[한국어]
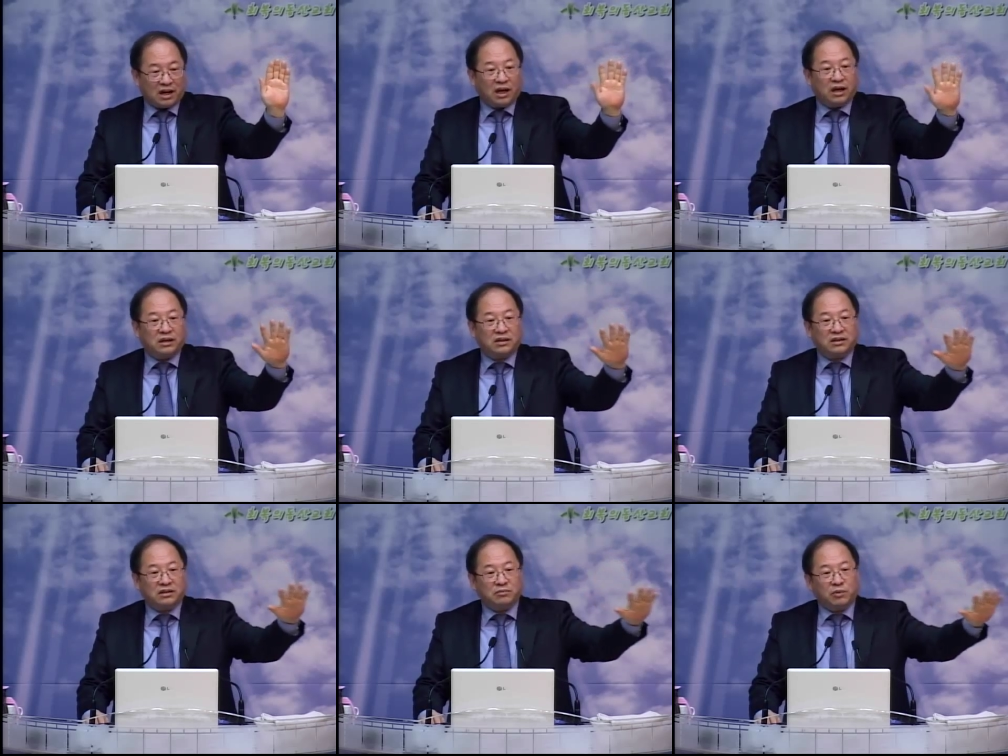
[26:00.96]

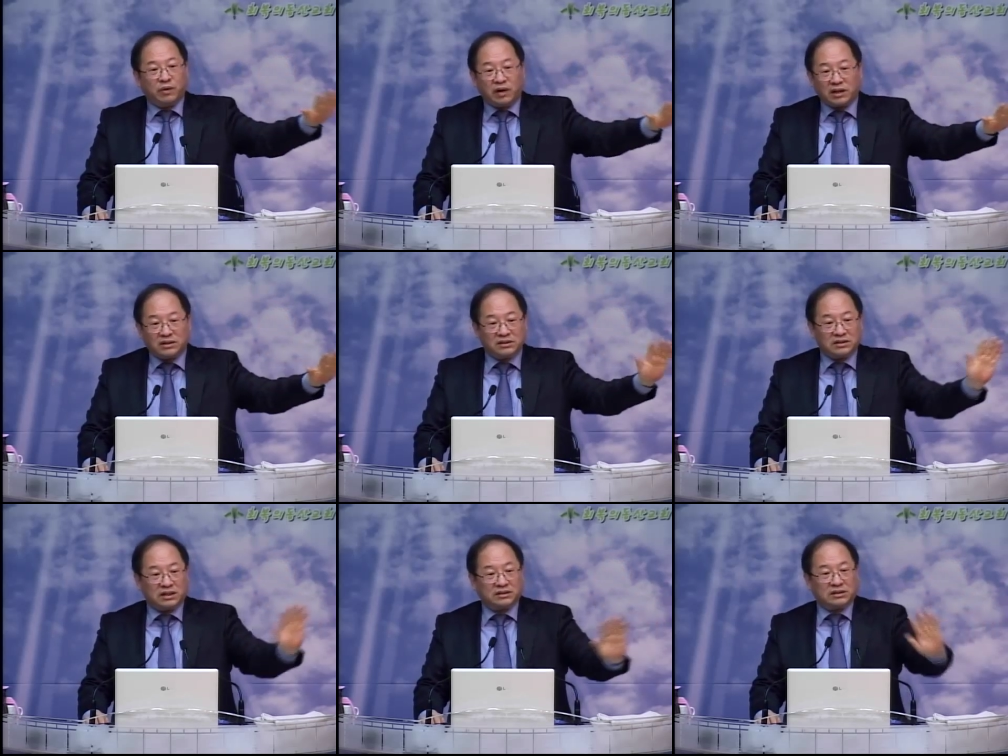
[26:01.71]
애를 못
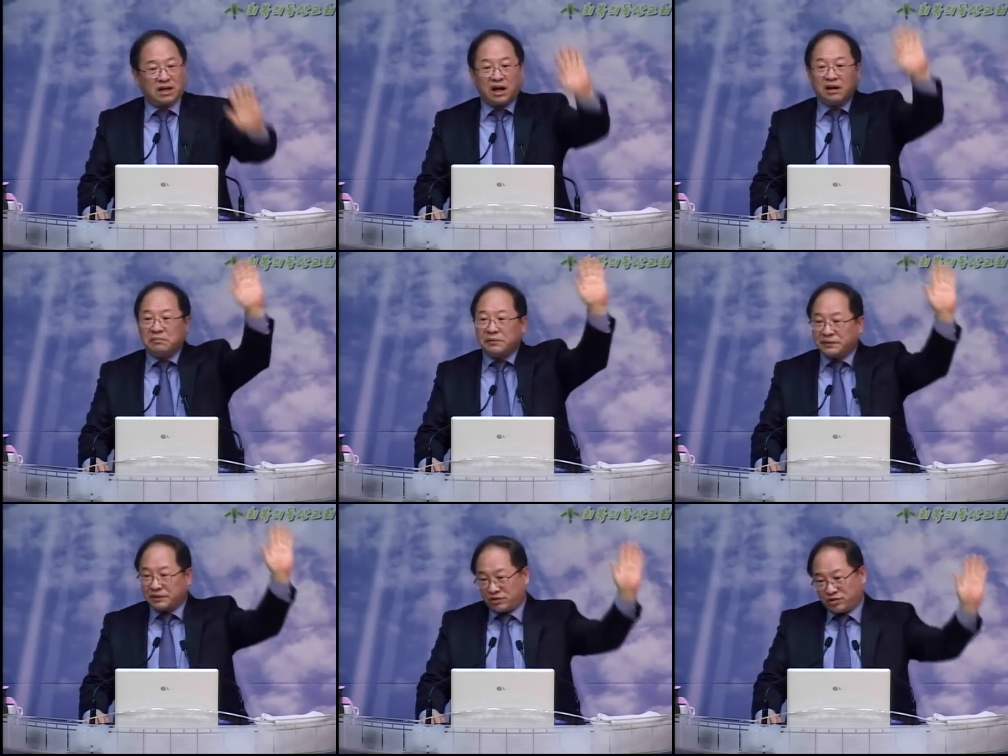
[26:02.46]
갖는다는
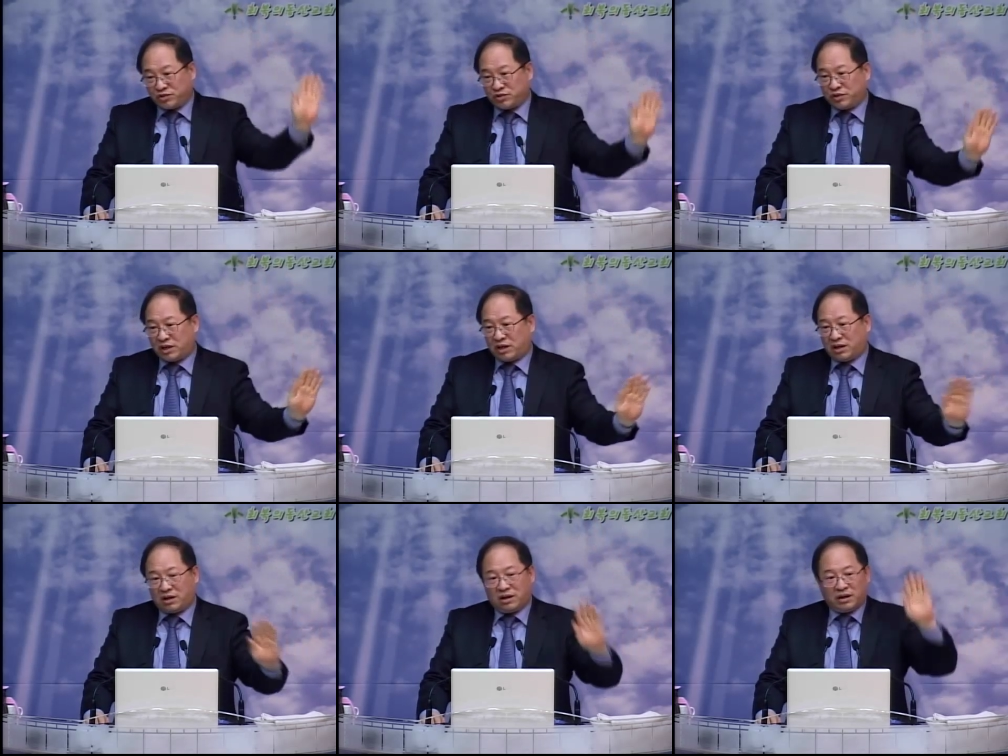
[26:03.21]
할머니
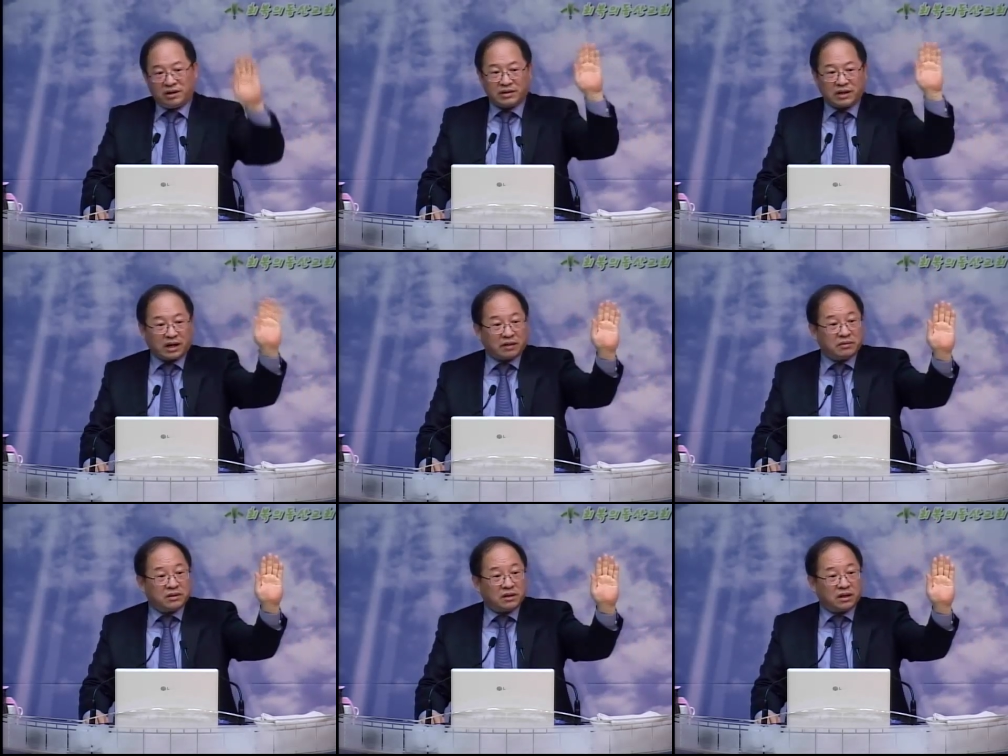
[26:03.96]
수준의
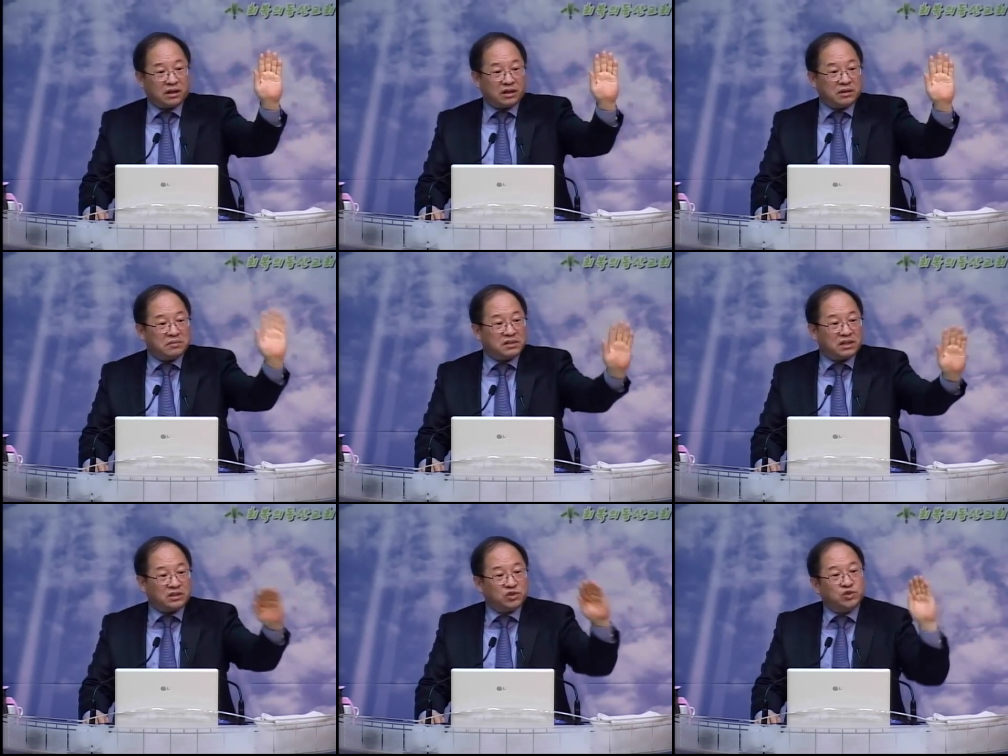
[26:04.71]
사람인데
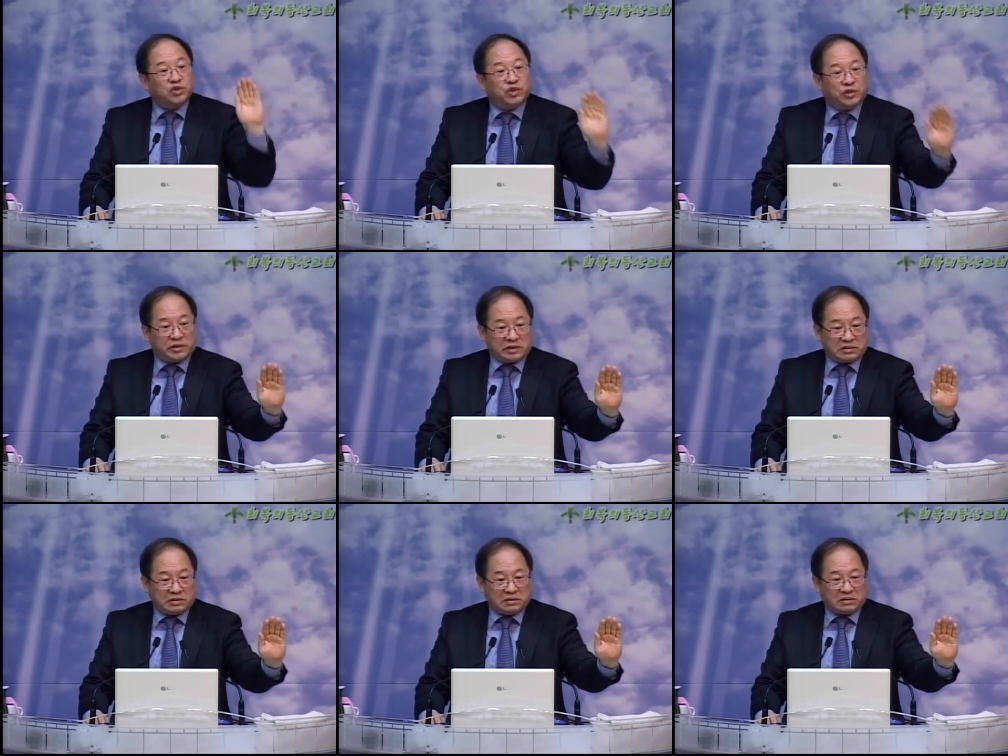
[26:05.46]
임신한 지 6개월
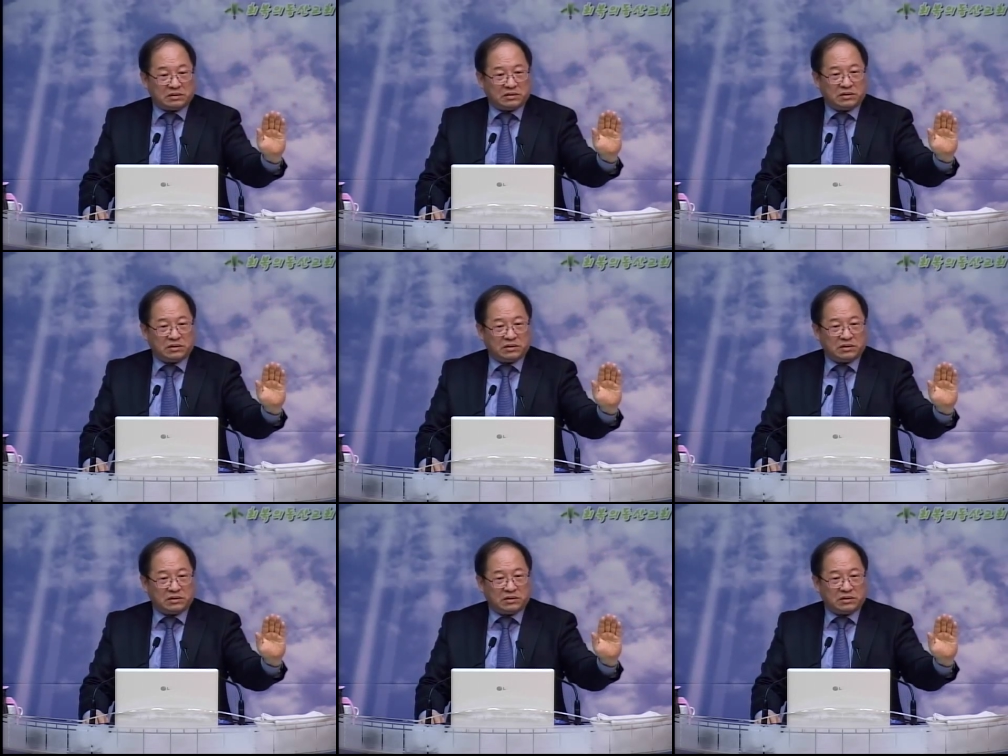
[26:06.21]
됐어요.